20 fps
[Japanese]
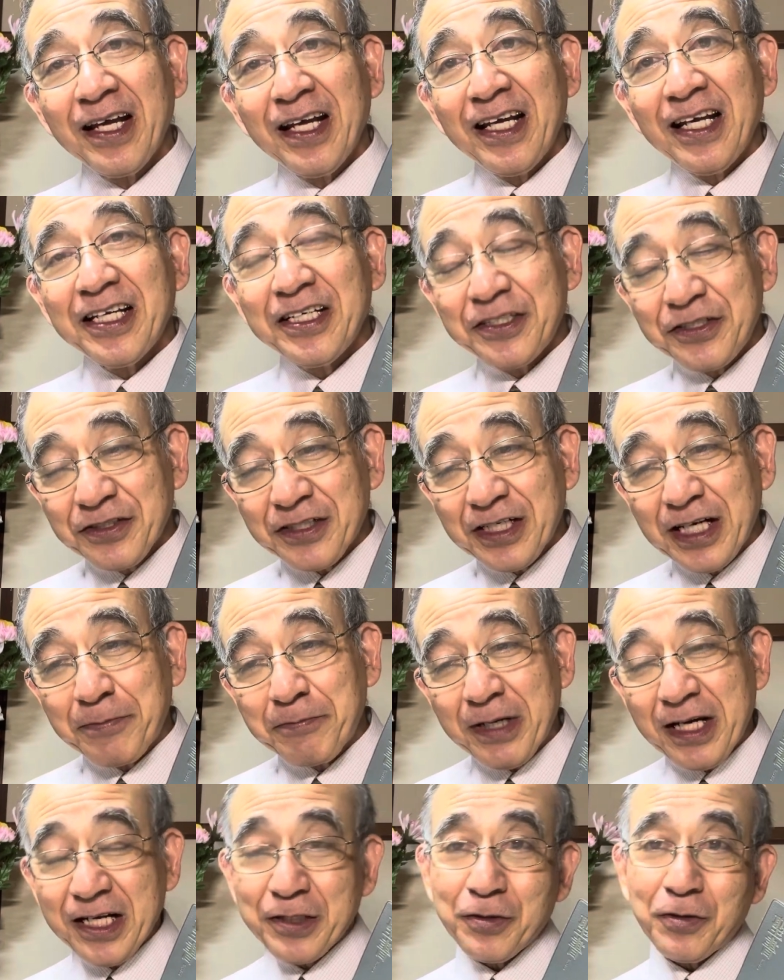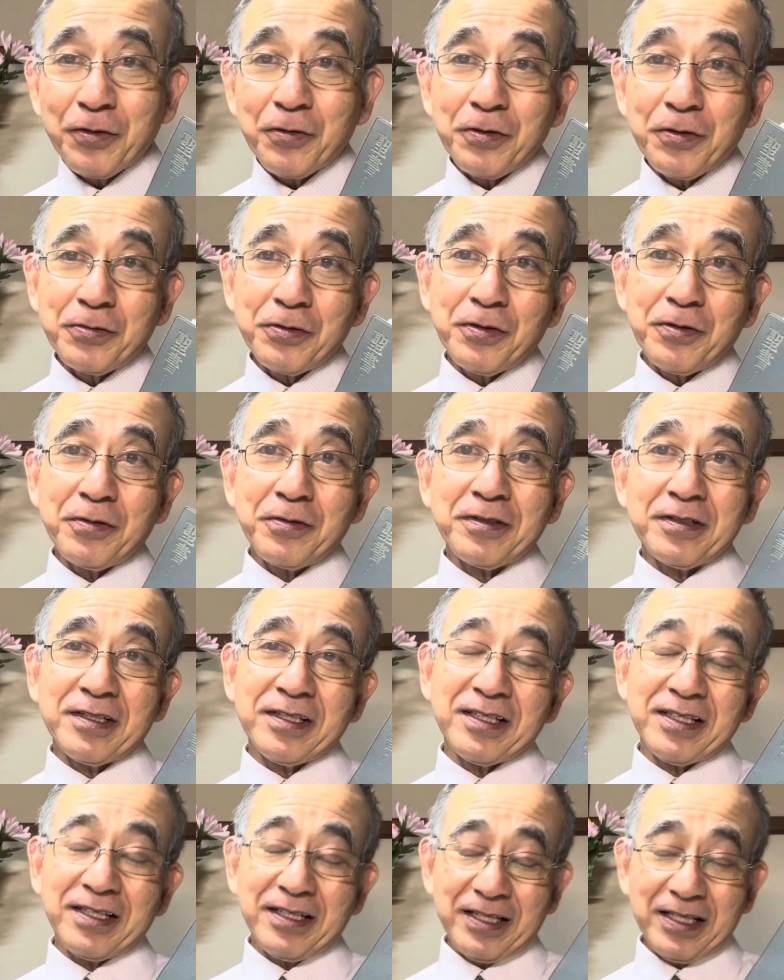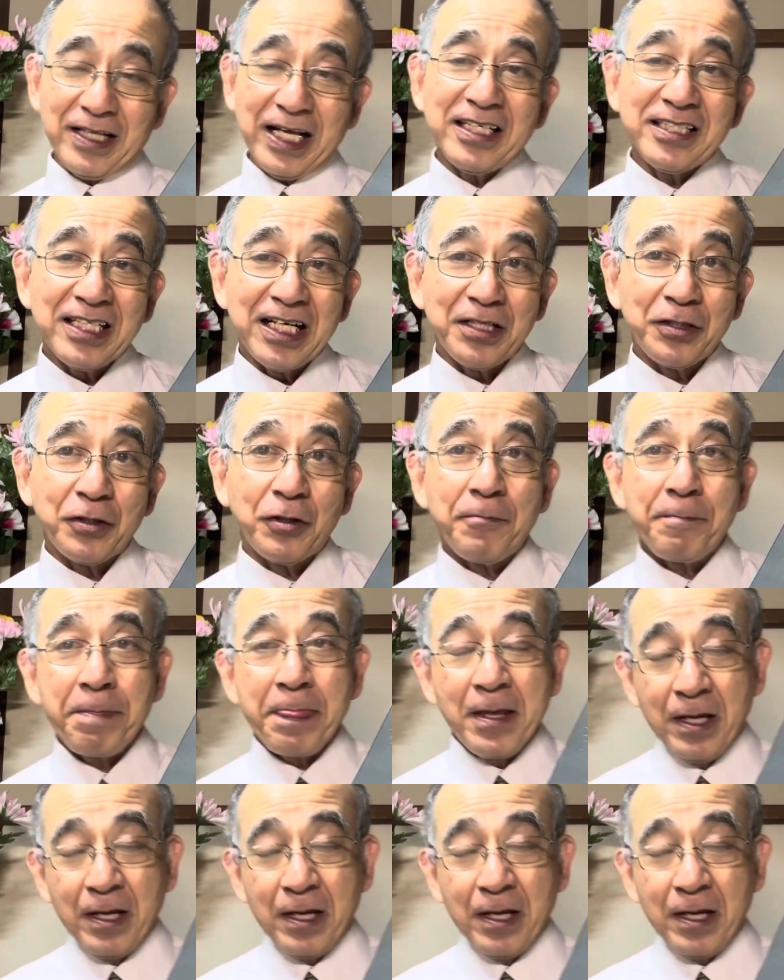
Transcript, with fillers: 1週間前のこの第3の、